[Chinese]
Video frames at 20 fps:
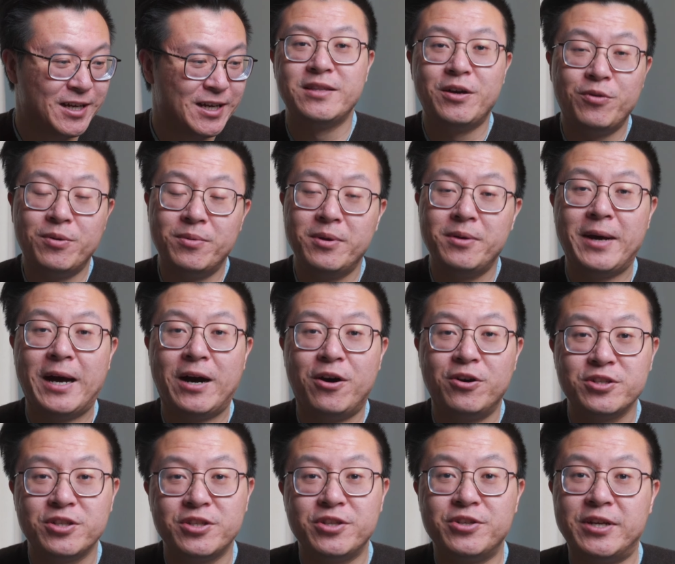那我没买
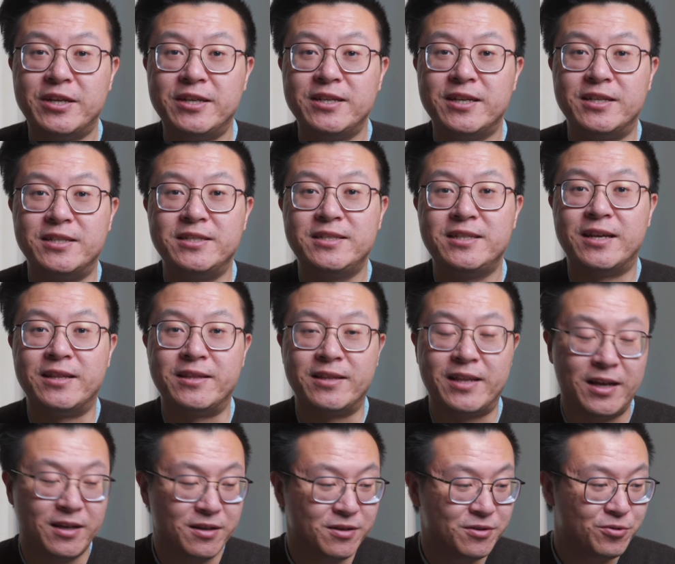Ultra 的原因很简
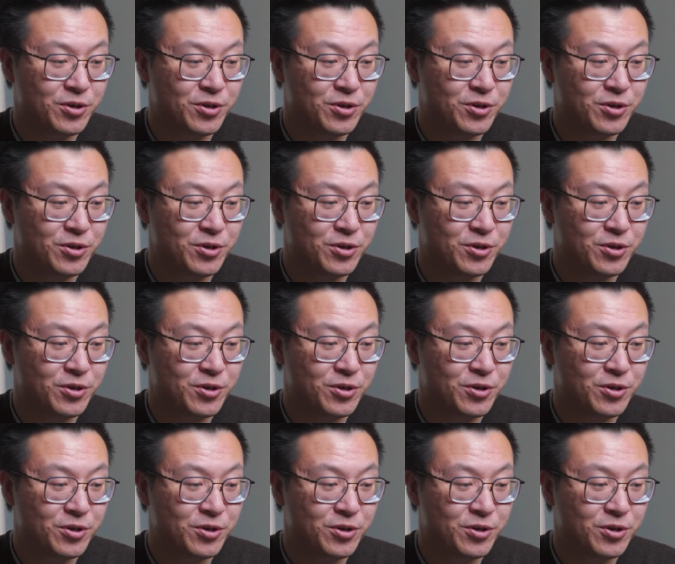单，